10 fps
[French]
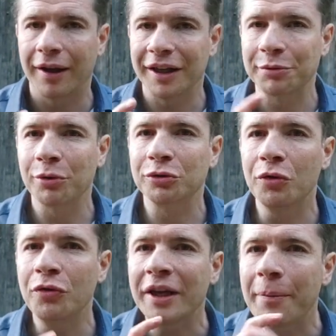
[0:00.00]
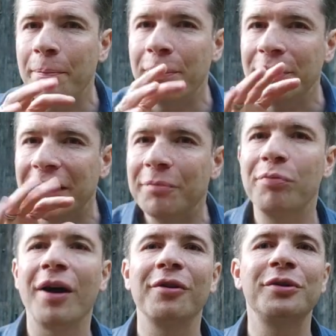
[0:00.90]
là, je pense que vous voyez peut-être
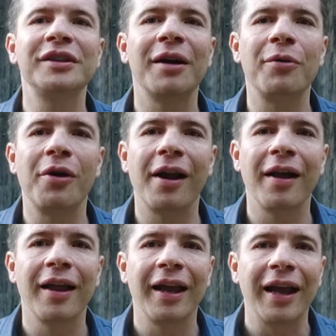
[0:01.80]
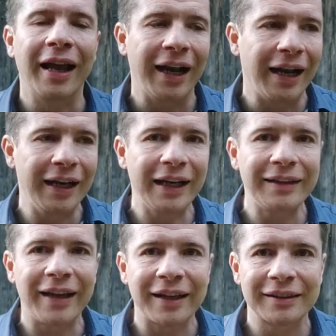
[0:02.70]
poindre le symbole. Les
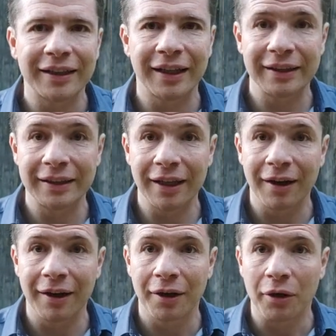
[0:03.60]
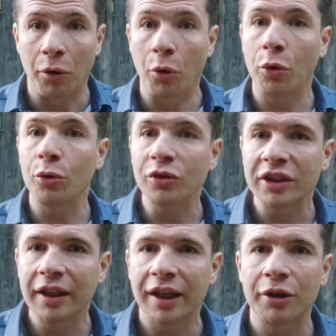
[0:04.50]
textes chrétiens on
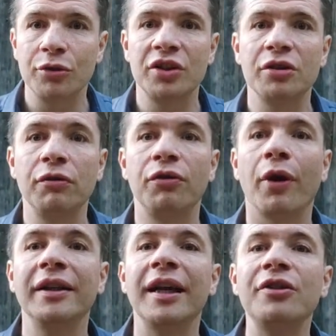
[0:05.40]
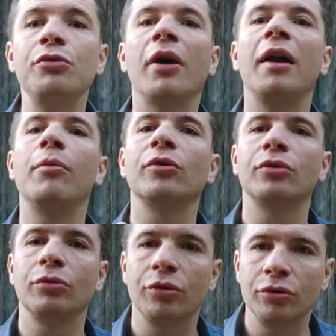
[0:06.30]
considérait que Jésus ferait naturellement
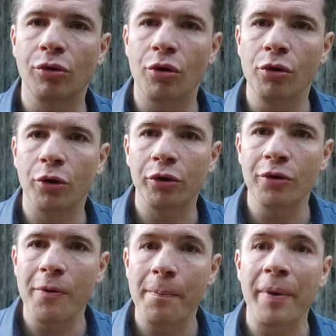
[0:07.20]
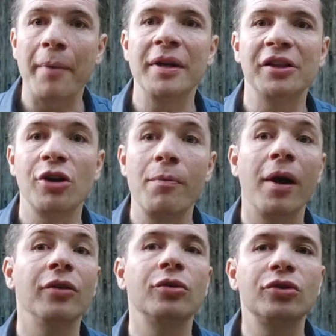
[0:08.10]
son retour glorieux parmi les hommes
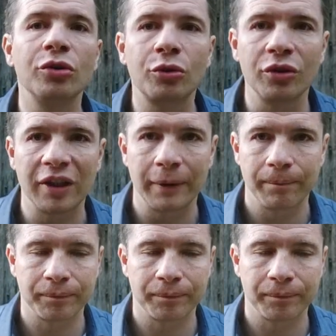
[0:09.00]
de ce côté.